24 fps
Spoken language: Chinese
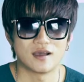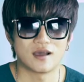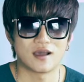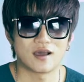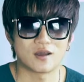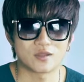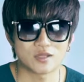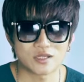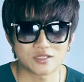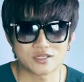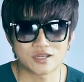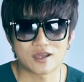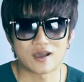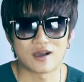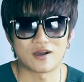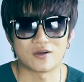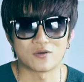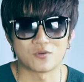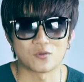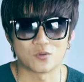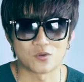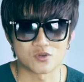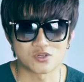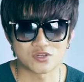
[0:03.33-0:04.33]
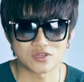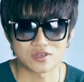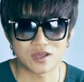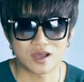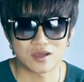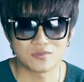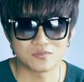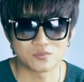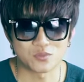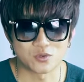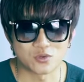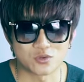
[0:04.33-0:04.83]
Hello， 大家好，我是
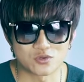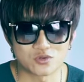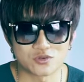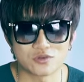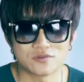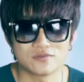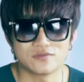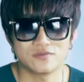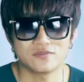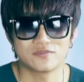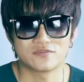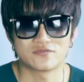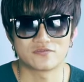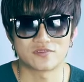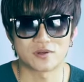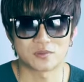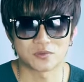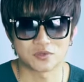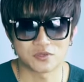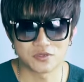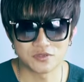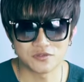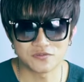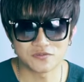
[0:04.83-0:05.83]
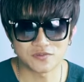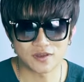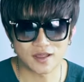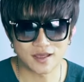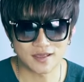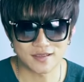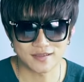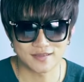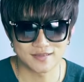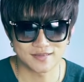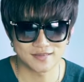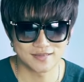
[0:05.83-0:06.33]
安博君 from
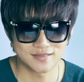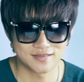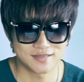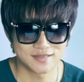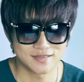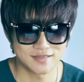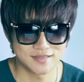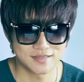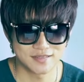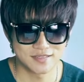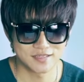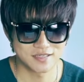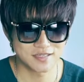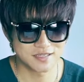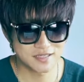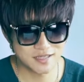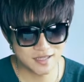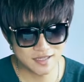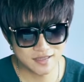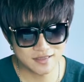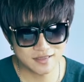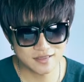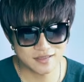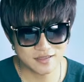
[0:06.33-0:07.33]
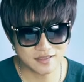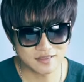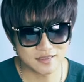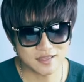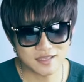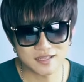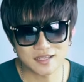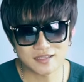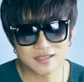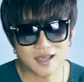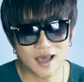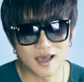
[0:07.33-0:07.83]
Coolfly。今天跟
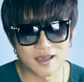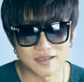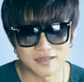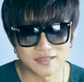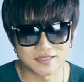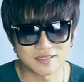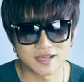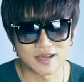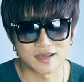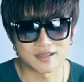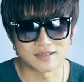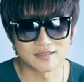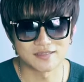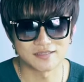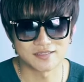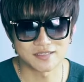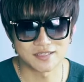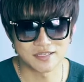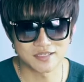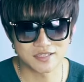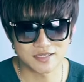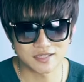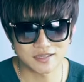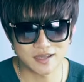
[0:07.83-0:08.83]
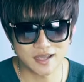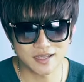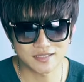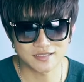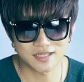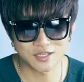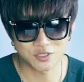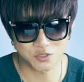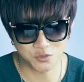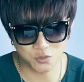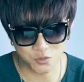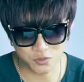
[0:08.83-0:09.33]
大家谈一谈 D J I
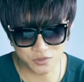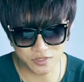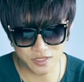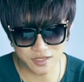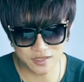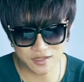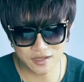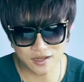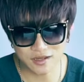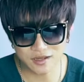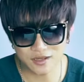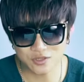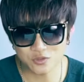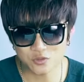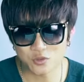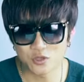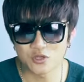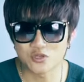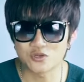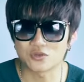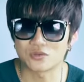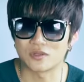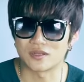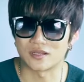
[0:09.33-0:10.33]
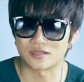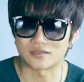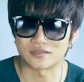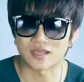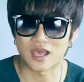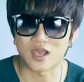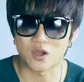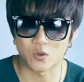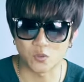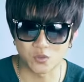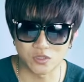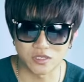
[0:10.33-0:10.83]
在昨天刚刚推出的两
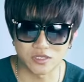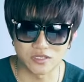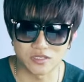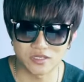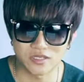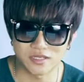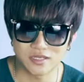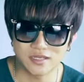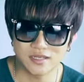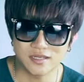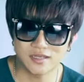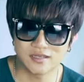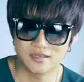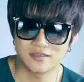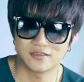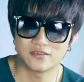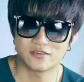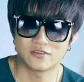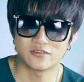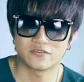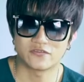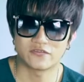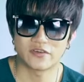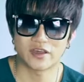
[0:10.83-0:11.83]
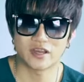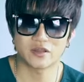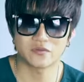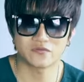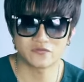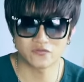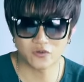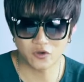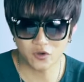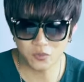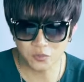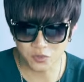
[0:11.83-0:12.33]
台无人机 Phantom
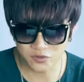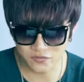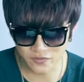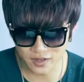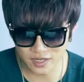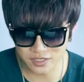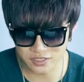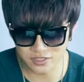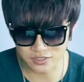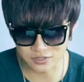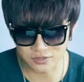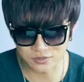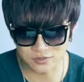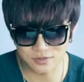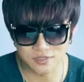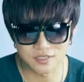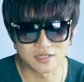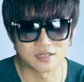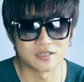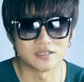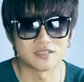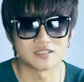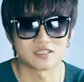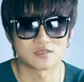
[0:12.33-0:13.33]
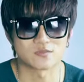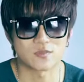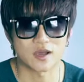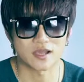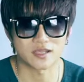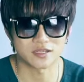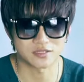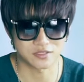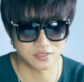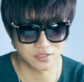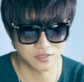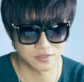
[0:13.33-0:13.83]
four Professional 和
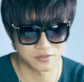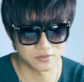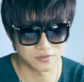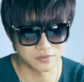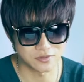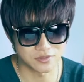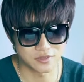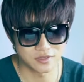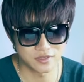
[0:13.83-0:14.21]
Inspire two。